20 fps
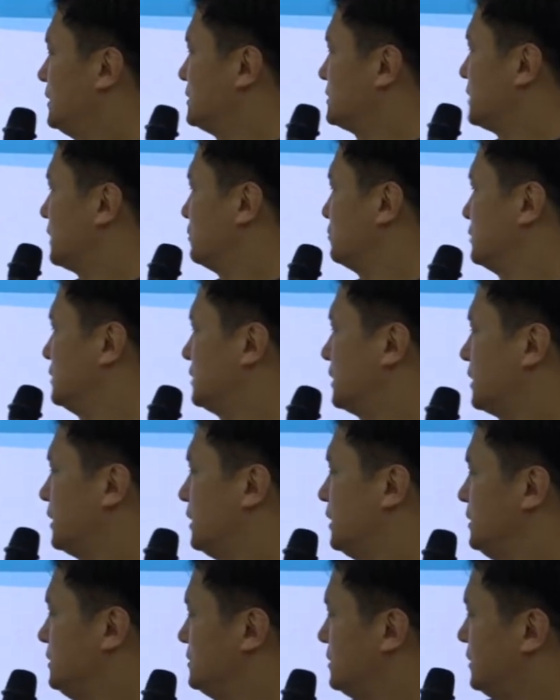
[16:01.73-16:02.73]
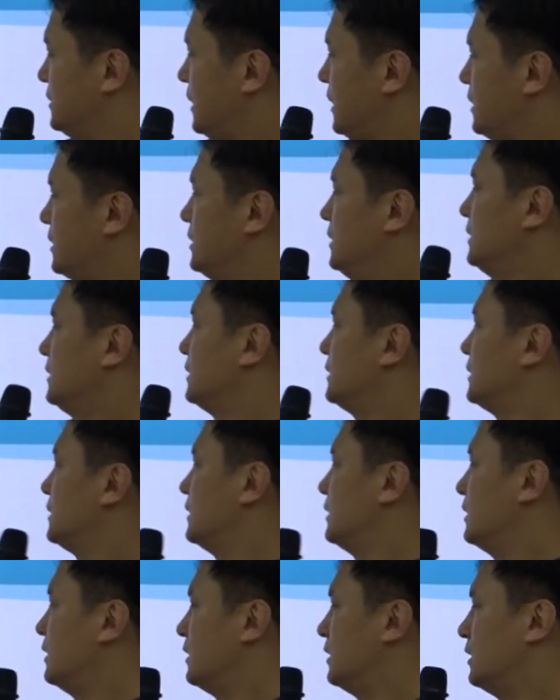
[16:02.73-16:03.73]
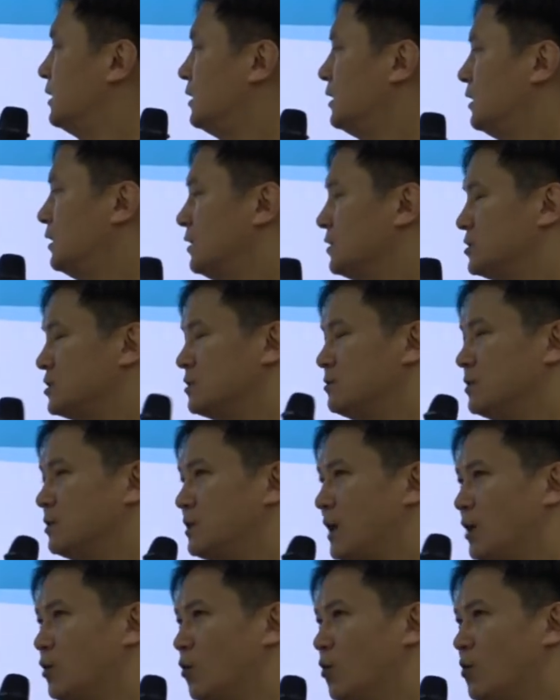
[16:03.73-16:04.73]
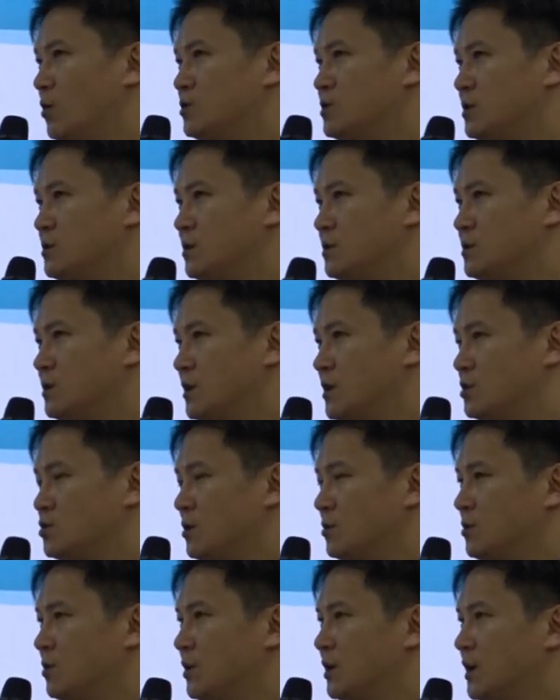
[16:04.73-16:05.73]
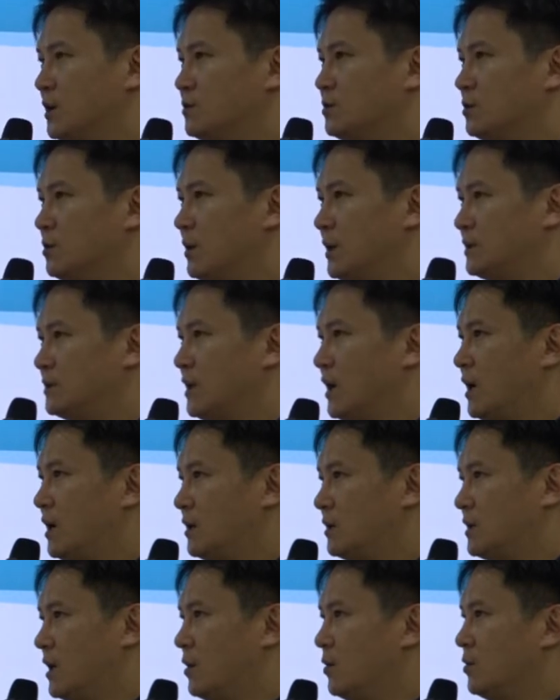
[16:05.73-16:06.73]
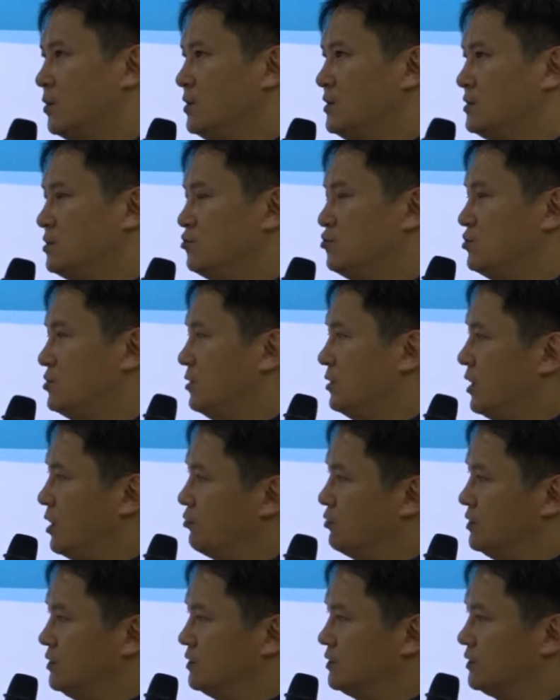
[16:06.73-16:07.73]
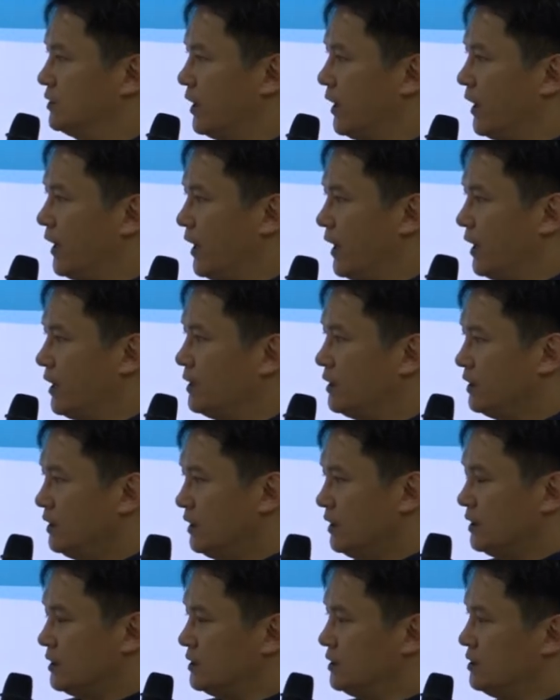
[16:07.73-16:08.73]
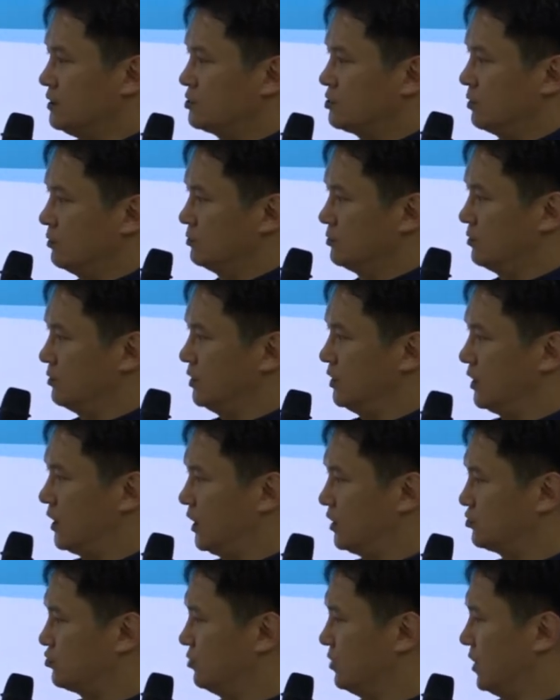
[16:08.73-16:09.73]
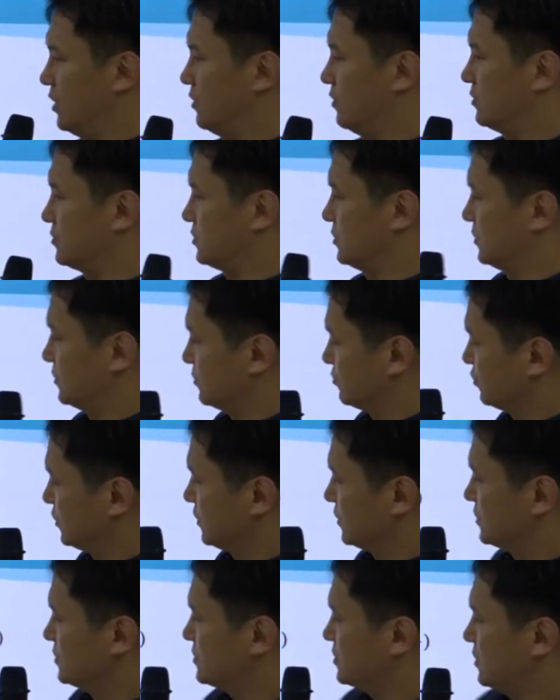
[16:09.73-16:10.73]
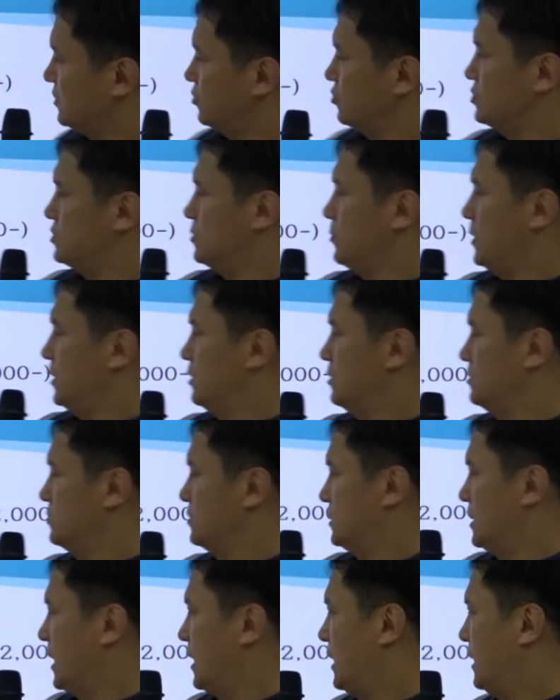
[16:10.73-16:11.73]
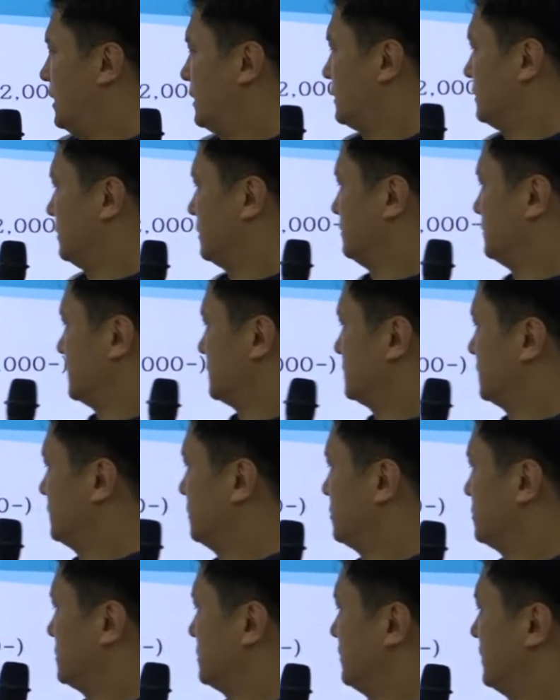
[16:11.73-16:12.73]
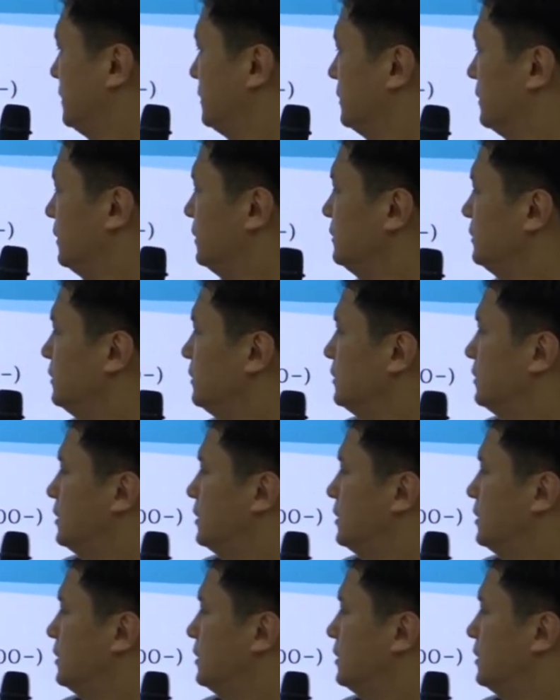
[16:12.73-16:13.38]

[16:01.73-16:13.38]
자, 우리나라에 이제 약 어, 지금으로부터 한 5천 년 전에 청동기가 들어왔다라고 이제 추정을 하고 있는데 이 청동기가 중요한 것은 우리는 스키토 시베리언이다라는 겁니다. 스키토 시베리언.